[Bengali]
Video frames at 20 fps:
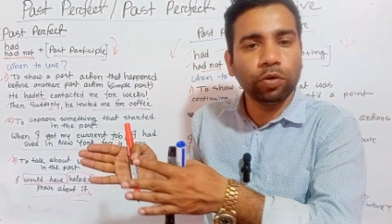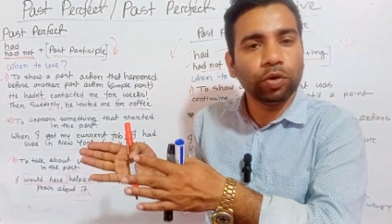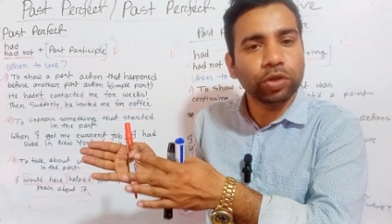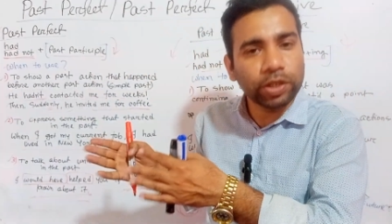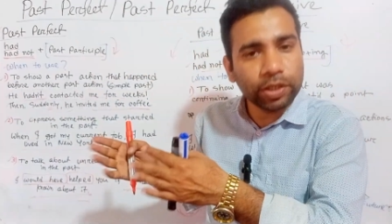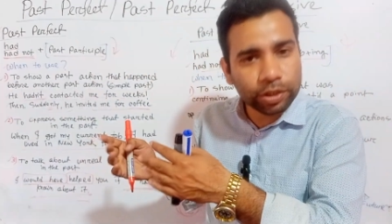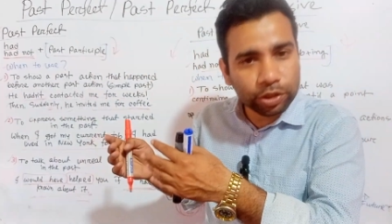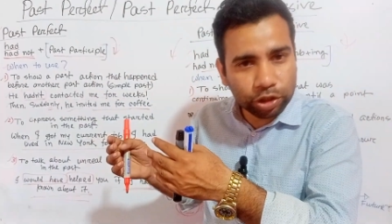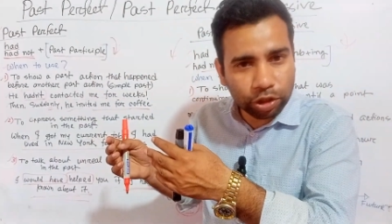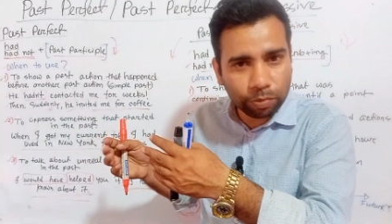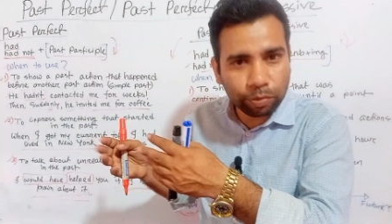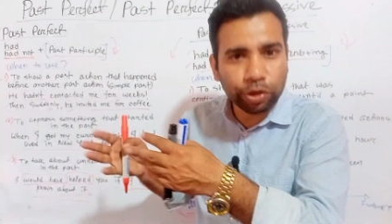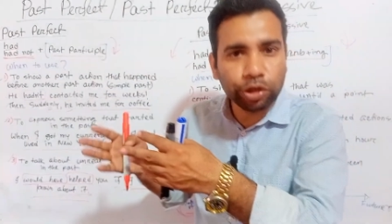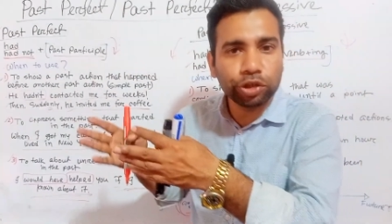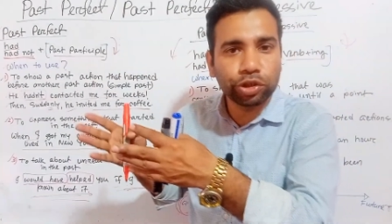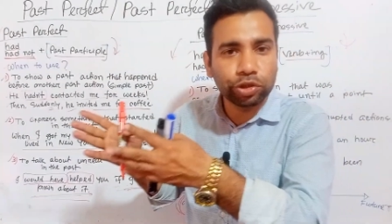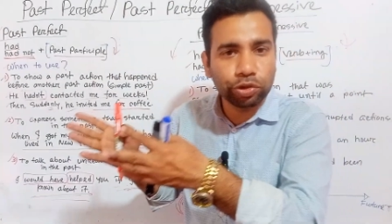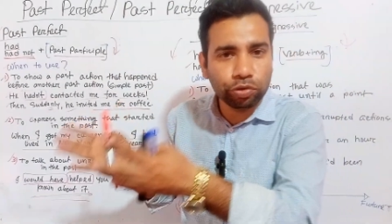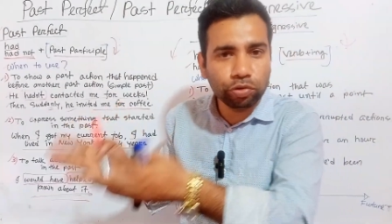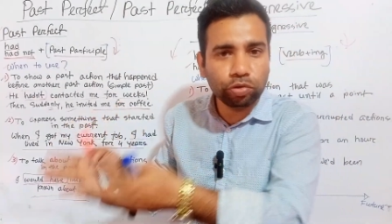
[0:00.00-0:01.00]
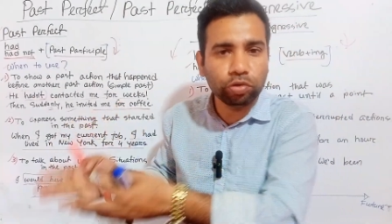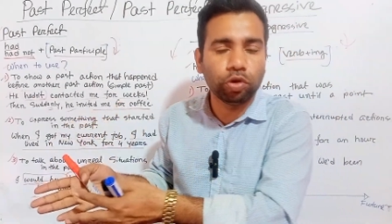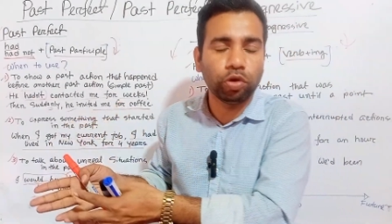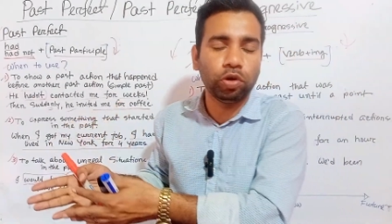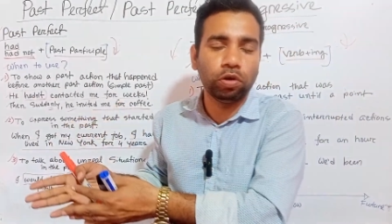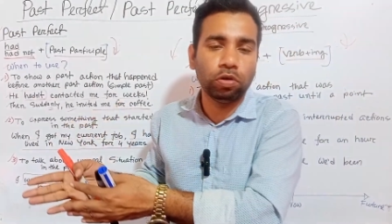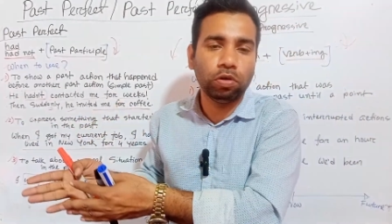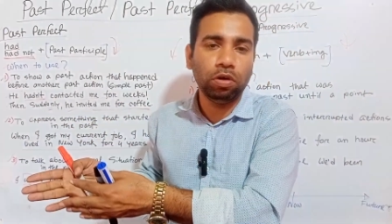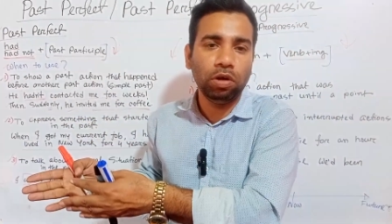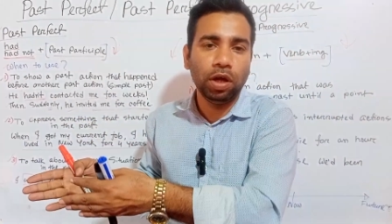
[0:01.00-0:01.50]
অতীত সময়ে শুরু
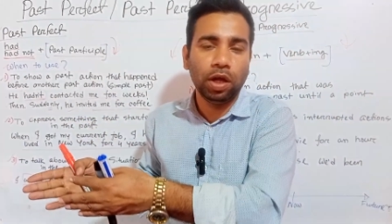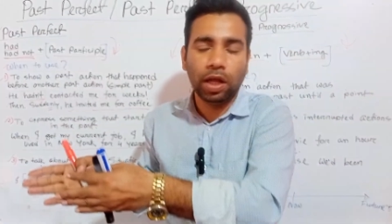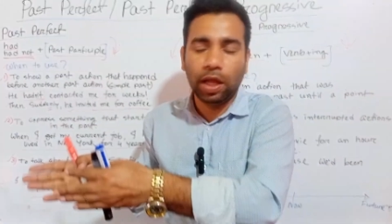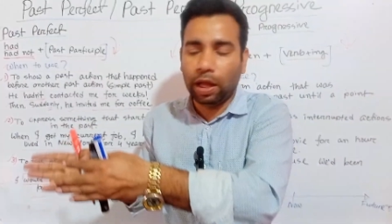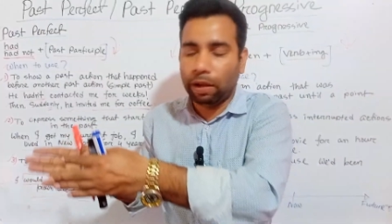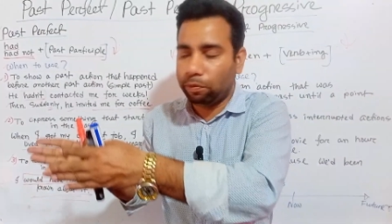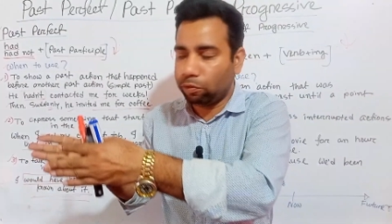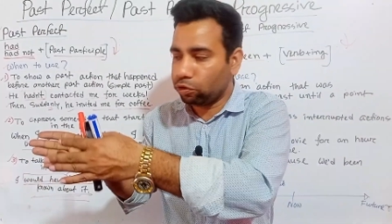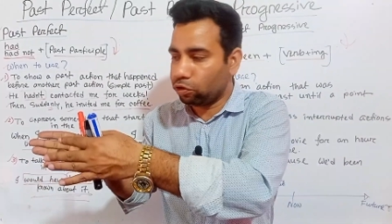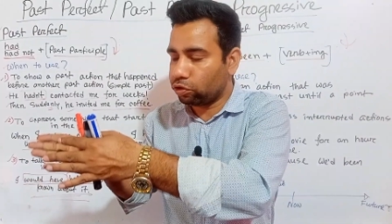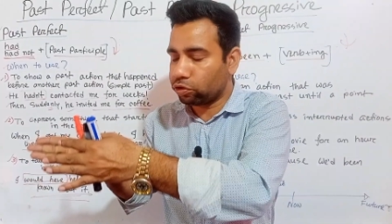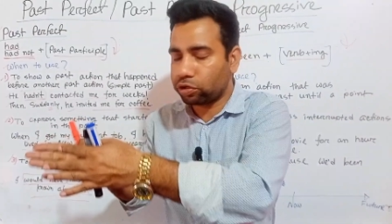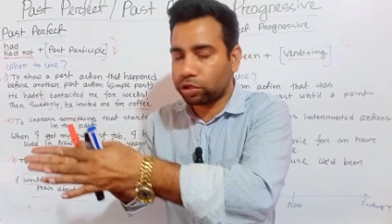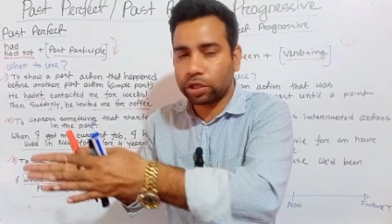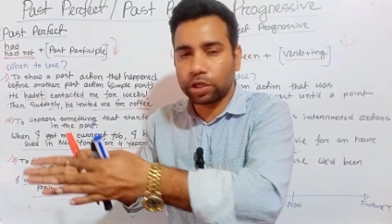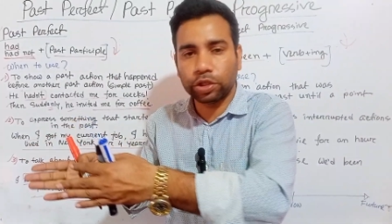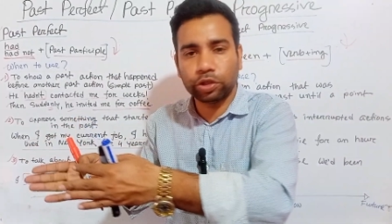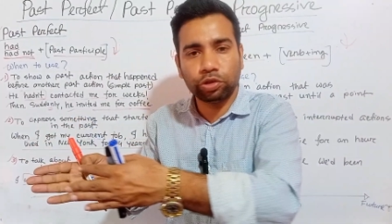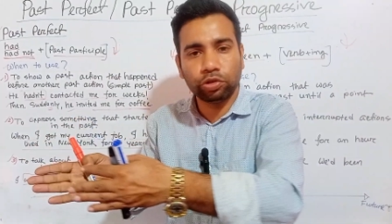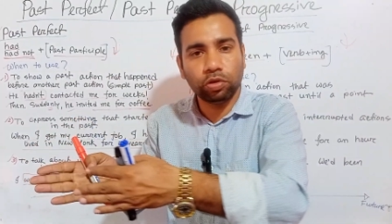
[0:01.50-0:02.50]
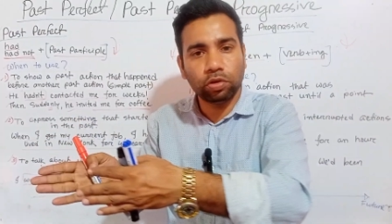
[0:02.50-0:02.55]
হইল এবং ঘটনাটা